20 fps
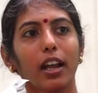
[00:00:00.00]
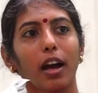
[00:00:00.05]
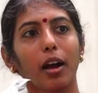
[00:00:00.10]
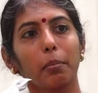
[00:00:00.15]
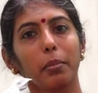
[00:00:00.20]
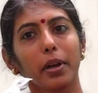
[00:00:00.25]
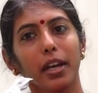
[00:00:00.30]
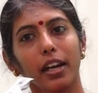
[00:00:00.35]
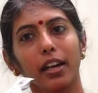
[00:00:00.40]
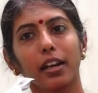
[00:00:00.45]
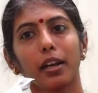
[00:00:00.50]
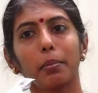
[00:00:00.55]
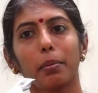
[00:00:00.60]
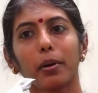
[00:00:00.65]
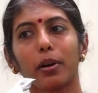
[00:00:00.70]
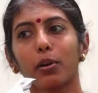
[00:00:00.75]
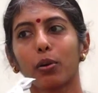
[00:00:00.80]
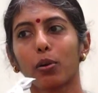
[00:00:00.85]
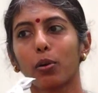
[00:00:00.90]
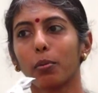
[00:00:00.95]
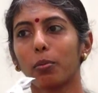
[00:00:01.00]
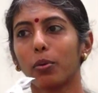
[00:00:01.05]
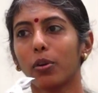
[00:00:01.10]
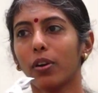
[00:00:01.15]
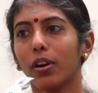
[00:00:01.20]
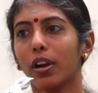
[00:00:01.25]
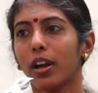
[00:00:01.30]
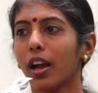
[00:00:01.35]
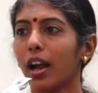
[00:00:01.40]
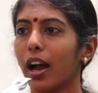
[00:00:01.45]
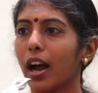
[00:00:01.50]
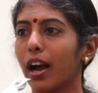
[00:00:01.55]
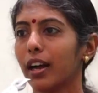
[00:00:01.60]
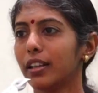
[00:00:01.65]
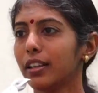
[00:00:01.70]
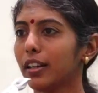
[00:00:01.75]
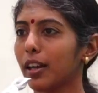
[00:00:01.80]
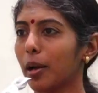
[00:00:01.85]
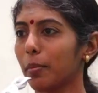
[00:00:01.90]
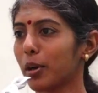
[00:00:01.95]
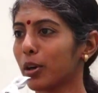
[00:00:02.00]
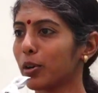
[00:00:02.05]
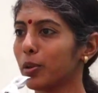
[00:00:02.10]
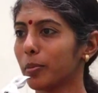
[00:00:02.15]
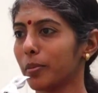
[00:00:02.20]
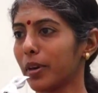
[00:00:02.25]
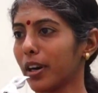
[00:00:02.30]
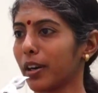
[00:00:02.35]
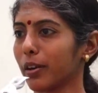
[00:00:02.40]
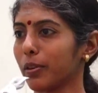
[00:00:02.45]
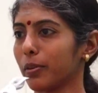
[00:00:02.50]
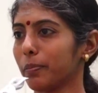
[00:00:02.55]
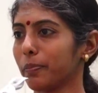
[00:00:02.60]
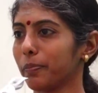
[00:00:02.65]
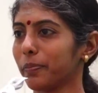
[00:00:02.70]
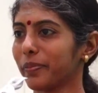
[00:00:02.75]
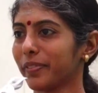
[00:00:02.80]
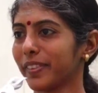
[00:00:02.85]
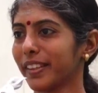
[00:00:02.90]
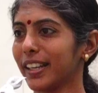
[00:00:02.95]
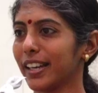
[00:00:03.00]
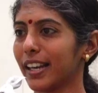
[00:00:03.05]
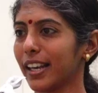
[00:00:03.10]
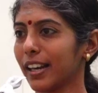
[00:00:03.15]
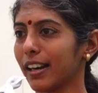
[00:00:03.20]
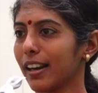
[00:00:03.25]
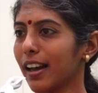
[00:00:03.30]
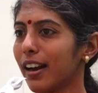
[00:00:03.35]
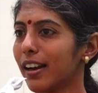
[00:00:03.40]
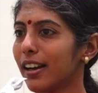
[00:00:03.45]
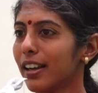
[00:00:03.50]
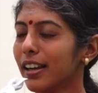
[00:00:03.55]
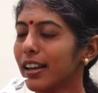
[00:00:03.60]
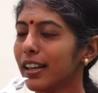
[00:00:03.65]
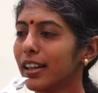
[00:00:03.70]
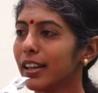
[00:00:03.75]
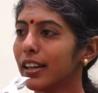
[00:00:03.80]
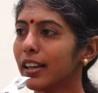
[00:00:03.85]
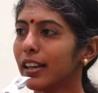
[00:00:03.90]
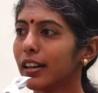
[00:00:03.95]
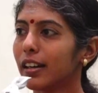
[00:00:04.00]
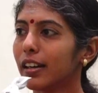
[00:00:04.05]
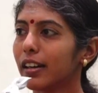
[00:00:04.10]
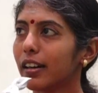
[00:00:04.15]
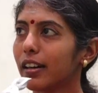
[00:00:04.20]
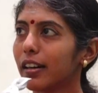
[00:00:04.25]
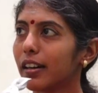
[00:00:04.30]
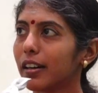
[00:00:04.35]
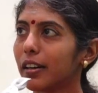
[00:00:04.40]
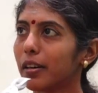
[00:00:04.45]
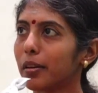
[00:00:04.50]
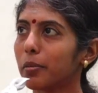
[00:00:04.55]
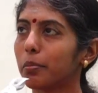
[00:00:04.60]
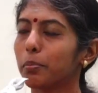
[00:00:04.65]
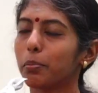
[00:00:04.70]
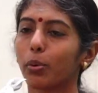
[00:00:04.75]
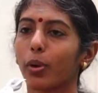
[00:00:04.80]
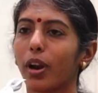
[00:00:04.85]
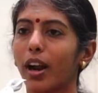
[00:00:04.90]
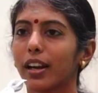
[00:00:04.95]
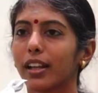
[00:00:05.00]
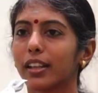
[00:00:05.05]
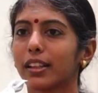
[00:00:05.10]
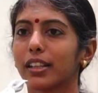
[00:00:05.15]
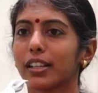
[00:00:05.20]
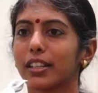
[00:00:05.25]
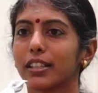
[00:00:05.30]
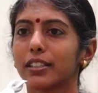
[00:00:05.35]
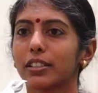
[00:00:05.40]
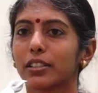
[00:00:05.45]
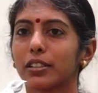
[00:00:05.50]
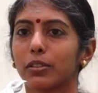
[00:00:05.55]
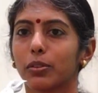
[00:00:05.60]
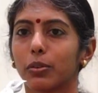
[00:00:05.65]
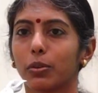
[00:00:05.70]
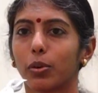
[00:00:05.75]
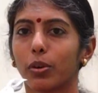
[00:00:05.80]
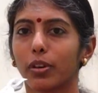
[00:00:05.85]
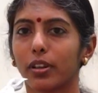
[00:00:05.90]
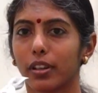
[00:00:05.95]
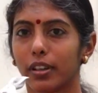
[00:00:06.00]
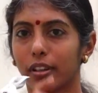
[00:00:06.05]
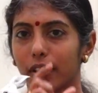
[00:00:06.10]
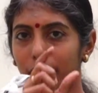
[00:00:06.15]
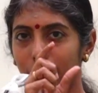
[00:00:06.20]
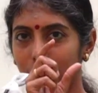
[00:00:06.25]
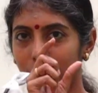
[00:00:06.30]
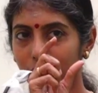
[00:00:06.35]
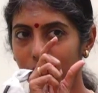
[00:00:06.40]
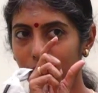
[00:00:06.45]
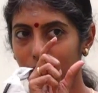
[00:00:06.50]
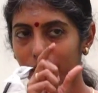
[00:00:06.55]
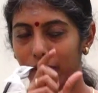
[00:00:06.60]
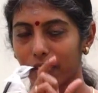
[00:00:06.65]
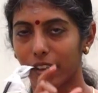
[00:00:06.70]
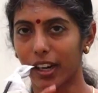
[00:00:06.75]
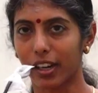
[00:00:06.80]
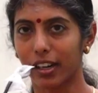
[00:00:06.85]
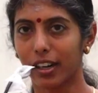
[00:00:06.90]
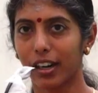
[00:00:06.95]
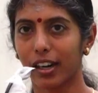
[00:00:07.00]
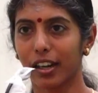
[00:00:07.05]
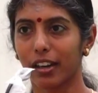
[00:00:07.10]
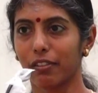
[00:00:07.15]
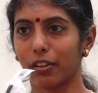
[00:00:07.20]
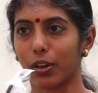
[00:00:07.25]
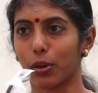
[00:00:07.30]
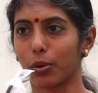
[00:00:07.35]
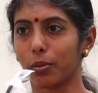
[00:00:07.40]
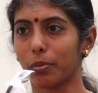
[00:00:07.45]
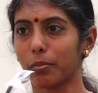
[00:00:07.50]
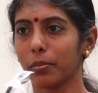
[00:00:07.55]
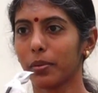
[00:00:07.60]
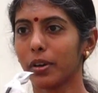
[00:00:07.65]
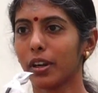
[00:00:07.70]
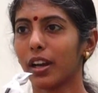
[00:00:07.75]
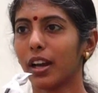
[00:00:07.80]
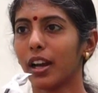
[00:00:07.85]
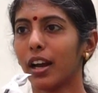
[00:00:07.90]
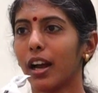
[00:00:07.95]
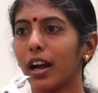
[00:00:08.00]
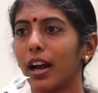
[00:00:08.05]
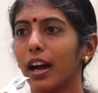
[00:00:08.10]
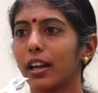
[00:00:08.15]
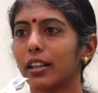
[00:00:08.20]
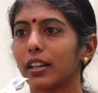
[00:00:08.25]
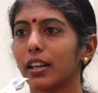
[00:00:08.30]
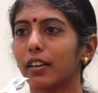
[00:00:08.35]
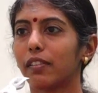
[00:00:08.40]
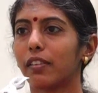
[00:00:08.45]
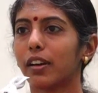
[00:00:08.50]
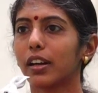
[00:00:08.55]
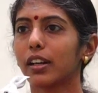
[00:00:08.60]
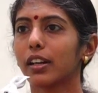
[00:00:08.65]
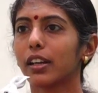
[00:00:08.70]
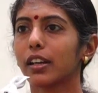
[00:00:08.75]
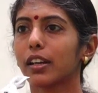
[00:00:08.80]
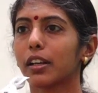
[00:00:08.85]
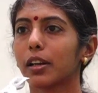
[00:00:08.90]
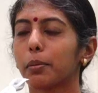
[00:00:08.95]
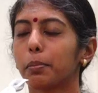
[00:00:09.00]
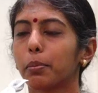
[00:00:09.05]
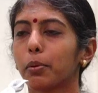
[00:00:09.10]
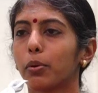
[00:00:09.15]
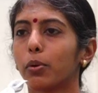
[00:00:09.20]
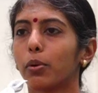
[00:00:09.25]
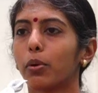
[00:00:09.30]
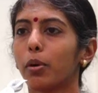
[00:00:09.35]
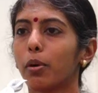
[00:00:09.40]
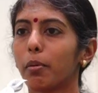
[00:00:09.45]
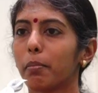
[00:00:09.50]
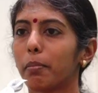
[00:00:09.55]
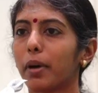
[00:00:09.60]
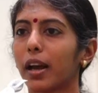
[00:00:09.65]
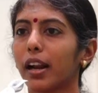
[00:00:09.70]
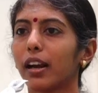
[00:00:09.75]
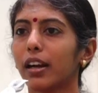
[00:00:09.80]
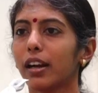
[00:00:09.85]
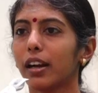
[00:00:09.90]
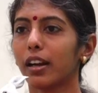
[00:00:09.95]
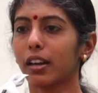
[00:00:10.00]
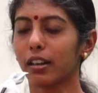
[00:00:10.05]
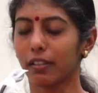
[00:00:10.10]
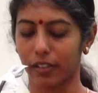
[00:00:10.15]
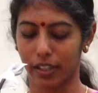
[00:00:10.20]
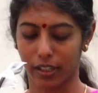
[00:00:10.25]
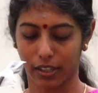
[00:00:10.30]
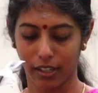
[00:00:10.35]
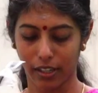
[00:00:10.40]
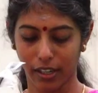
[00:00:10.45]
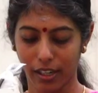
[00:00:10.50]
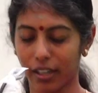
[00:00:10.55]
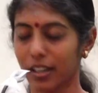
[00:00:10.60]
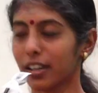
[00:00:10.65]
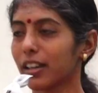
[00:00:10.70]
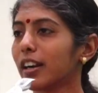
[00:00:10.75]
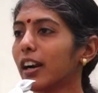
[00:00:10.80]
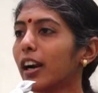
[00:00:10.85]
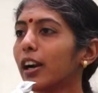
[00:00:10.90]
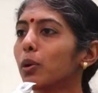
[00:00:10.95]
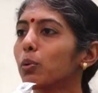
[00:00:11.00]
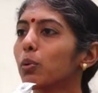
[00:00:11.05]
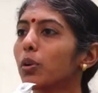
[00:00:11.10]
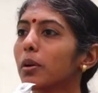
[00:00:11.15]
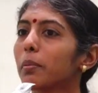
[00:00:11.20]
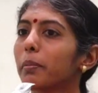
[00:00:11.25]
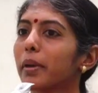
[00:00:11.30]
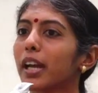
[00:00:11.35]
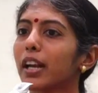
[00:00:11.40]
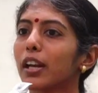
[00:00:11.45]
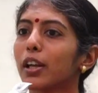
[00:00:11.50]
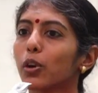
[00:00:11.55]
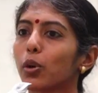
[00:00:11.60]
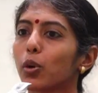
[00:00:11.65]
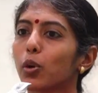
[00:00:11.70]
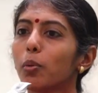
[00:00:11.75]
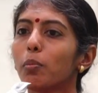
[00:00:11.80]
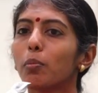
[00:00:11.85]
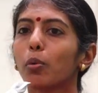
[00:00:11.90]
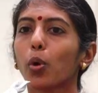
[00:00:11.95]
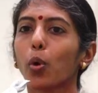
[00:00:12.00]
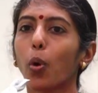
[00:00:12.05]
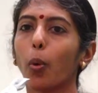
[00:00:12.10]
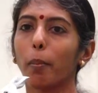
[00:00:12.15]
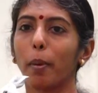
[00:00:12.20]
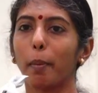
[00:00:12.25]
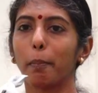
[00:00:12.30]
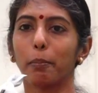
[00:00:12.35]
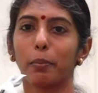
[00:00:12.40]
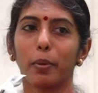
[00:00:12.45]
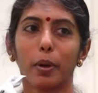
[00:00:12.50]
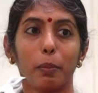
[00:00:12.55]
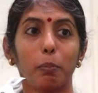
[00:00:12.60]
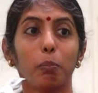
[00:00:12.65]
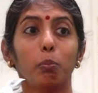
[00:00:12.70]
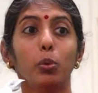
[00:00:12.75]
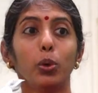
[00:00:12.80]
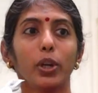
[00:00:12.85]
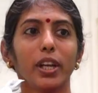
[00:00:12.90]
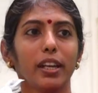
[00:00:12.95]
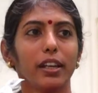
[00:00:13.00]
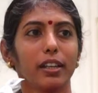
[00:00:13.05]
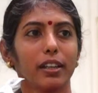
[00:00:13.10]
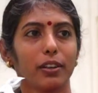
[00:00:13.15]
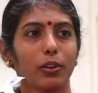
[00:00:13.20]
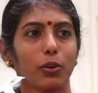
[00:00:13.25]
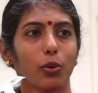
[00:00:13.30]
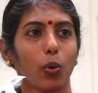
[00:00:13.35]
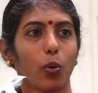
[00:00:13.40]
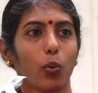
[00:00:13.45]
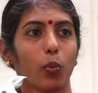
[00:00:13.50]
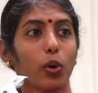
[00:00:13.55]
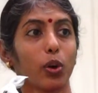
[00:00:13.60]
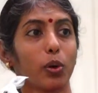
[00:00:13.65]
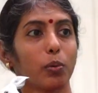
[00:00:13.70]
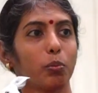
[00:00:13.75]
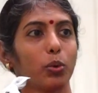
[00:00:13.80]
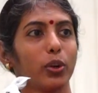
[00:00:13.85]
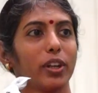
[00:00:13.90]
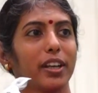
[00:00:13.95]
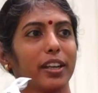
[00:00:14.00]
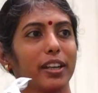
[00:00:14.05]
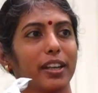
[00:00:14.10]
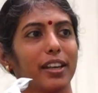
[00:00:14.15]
நாம் என்ன பண்ணுறோமோ அது நமக்கும் நடக்கும் இல்லைங்களா புராணத்தில் ஒரு வர்ணனை வரும் அதில் வர்ணிக்கிறப்போ மரங்கள் வந்து கடவுள் மேலே இருக்கும் ரோமம் முடி ஒவ்வொரு முடி